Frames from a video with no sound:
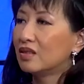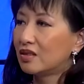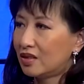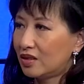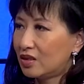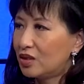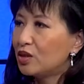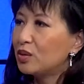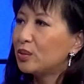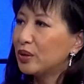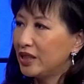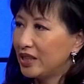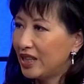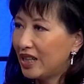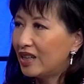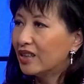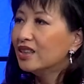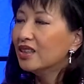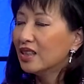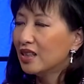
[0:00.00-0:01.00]
是这么样，
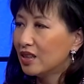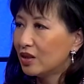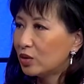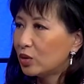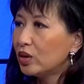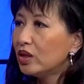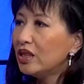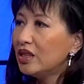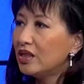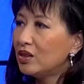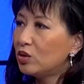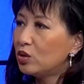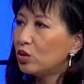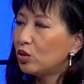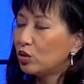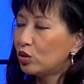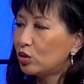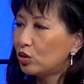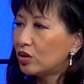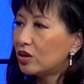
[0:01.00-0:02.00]
所以就
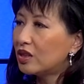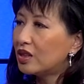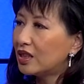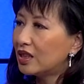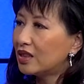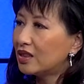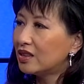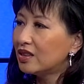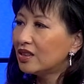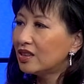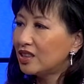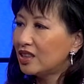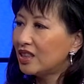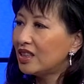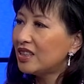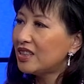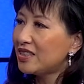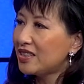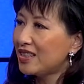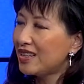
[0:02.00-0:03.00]
说呃，这个前
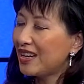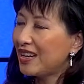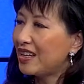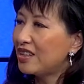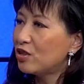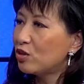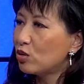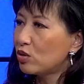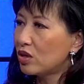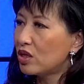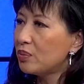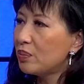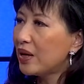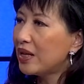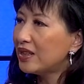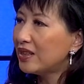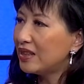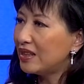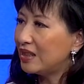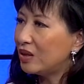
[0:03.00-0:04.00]
列腺癌就是一般
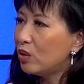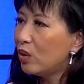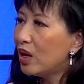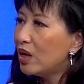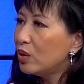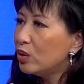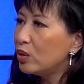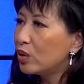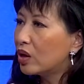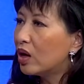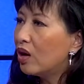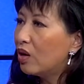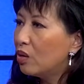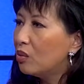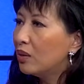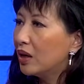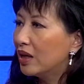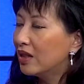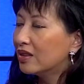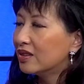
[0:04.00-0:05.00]
的罹患率高
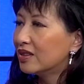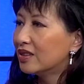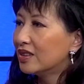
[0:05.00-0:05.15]
吗？